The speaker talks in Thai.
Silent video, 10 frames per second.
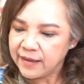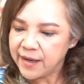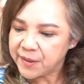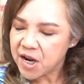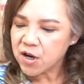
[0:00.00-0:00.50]

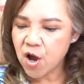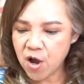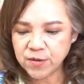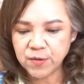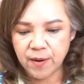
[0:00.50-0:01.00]
ในเรื่องข
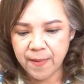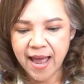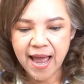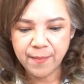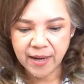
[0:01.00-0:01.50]
องสุข
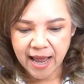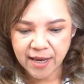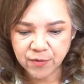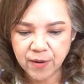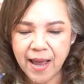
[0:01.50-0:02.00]
ภาพนะคะ
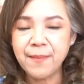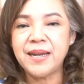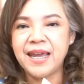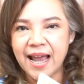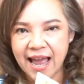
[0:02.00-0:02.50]
สุขภาพ
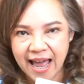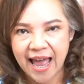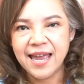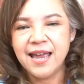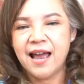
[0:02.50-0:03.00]
ดีค่ะ
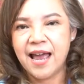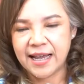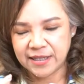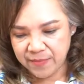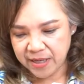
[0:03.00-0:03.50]

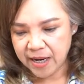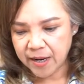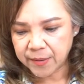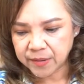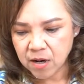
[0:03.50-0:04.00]
อาจจะมีใน
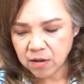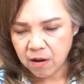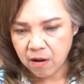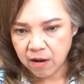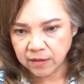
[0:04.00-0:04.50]
เรื่อง
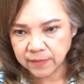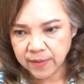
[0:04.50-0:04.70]
ของ